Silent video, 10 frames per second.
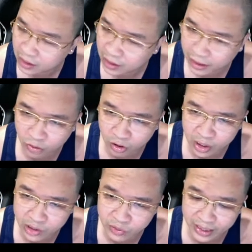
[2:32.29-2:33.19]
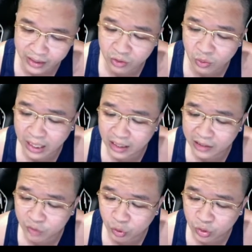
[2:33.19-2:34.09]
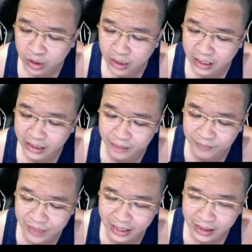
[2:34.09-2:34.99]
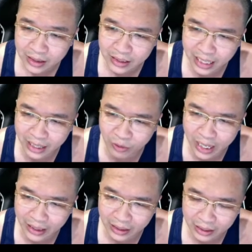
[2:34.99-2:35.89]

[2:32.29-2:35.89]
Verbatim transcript: Nếu có cái chuyện quản lý vốn là chấp nhận tài khoản